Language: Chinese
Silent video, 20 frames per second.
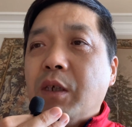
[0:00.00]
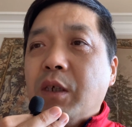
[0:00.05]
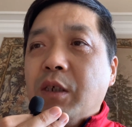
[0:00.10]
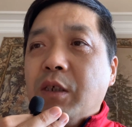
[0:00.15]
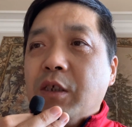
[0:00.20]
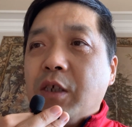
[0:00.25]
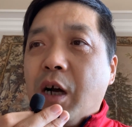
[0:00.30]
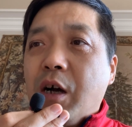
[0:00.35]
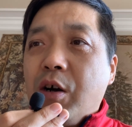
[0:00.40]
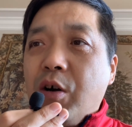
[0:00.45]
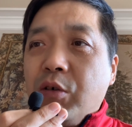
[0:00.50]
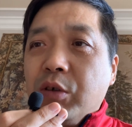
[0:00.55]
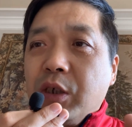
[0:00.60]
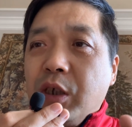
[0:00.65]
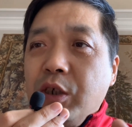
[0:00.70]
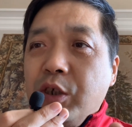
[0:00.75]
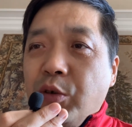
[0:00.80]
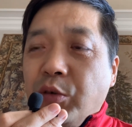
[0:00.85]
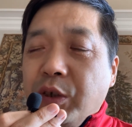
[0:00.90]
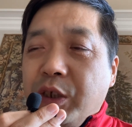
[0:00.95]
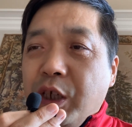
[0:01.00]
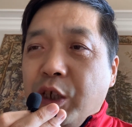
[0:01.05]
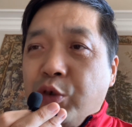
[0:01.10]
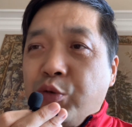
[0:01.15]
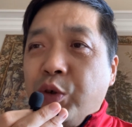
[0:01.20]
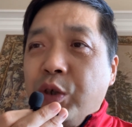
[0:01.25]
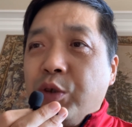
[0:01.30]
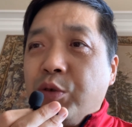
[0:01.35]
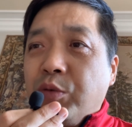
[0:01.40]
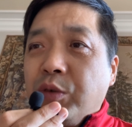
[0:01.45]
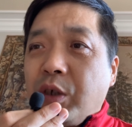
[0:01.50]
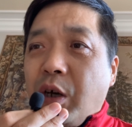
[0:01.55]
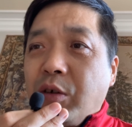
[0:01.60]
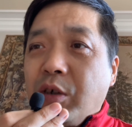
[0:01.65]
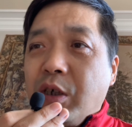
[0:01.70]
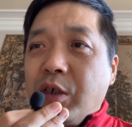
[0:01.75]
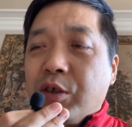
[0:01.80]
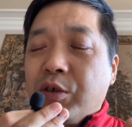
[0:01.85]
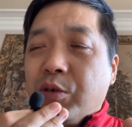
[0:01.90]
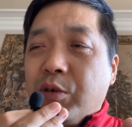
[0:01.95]
然后呢，刘杰追踪到
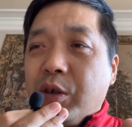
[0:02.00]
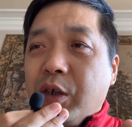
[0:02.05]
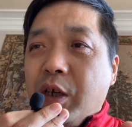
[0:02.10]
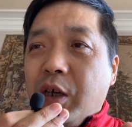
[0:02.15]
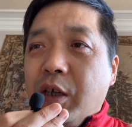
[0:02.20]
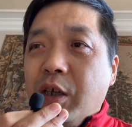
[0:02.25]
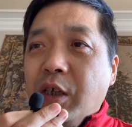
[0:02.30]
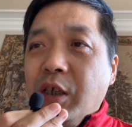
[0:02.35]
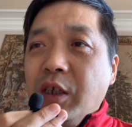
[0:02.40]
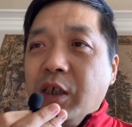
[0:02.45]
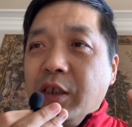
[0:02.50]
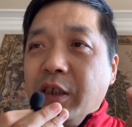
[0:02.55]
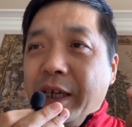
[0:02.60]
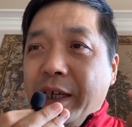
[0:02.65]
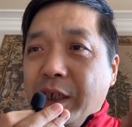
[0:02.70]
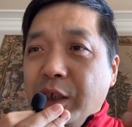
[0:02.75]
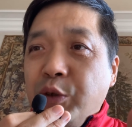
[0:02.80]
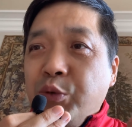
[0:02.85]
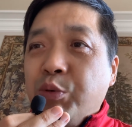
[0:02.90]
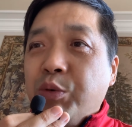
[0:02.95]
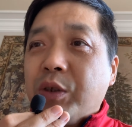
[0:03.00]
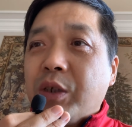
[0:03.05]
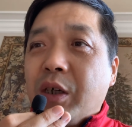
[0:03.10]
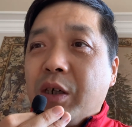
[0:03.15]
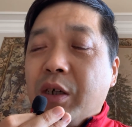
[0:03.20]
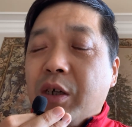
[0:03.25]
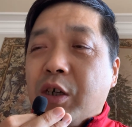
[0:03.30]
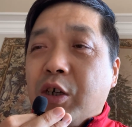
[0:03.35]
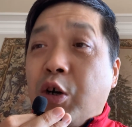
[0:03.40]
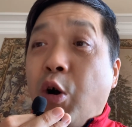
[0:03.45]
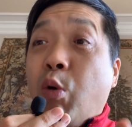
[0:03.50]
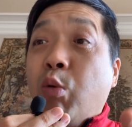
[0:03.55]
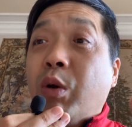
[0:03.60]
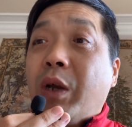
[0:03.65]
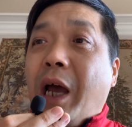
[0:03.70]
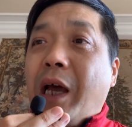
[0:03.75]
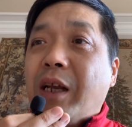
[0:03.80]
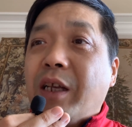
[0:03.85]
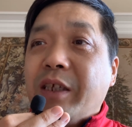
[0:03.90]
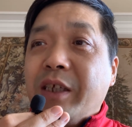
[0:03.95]
这时候呢，那个女的勾
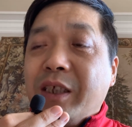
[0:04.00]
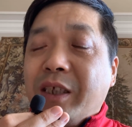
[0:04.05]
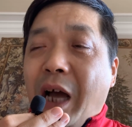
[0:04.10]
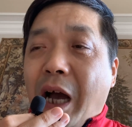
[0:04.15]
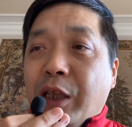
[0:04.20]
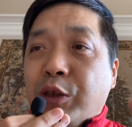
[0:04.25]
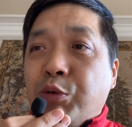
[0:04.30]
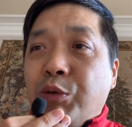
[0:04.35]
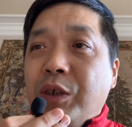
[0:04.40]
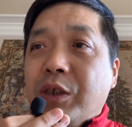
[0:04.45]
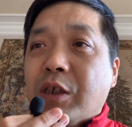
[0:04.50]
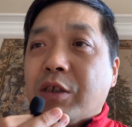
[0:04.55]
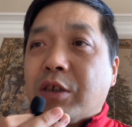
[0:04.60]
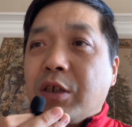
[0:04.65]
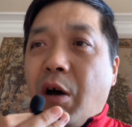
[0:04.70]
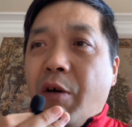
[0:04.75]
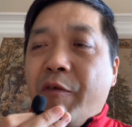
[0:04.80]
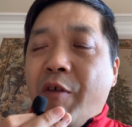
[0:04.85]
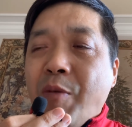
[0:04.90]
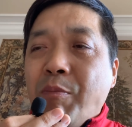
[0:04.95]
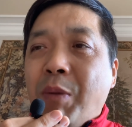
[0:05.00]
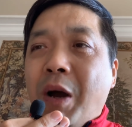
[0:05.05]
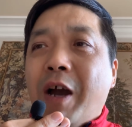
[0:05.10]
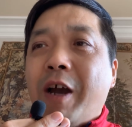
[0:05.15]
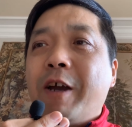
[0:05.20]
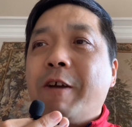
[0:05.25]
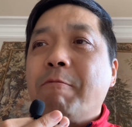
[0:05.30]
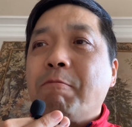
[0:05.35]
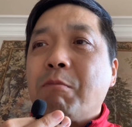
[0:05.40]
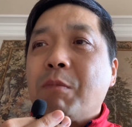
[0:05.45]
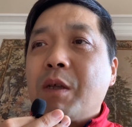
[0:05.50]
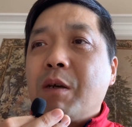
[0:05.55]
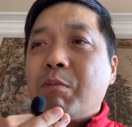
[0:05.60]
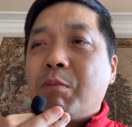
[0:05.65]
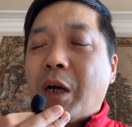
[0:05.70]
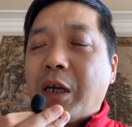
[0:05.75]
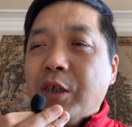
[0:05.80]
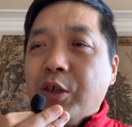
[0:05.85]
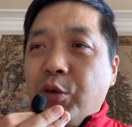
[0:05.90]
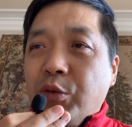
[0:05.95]
来了一大堆的造反派，
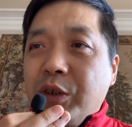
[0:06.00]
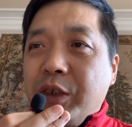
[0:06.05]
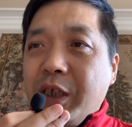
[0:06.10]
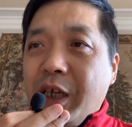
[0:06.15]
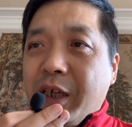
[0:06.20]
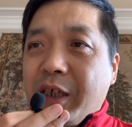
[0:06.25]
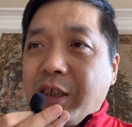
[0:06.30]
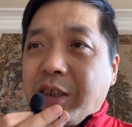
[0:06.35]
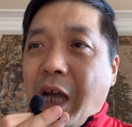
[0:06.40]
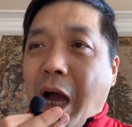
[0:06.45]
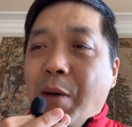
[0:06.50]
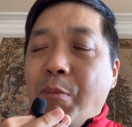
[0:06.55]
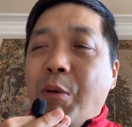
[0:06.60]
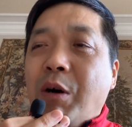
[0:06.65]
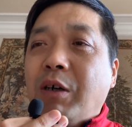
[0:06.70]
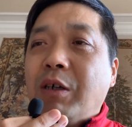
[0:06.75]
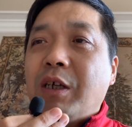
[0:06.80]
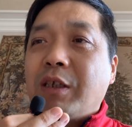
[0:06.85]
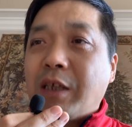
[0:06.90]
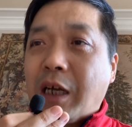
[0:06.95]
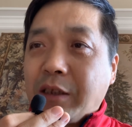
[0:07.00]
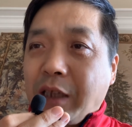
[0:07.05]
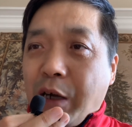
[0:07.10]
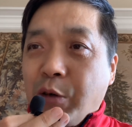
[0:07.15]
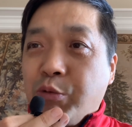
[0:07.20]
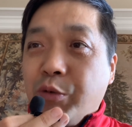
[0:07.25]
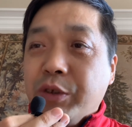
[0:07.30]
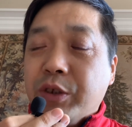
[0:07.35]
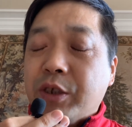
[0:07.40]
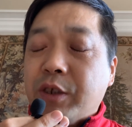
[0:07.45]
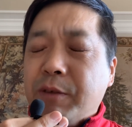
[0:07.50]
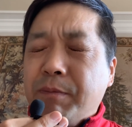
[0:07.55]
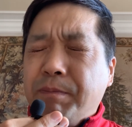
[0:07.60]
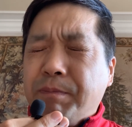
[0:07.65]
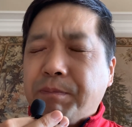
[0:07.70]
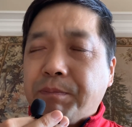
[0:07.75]
把刘杰给打懵了，拿大棍子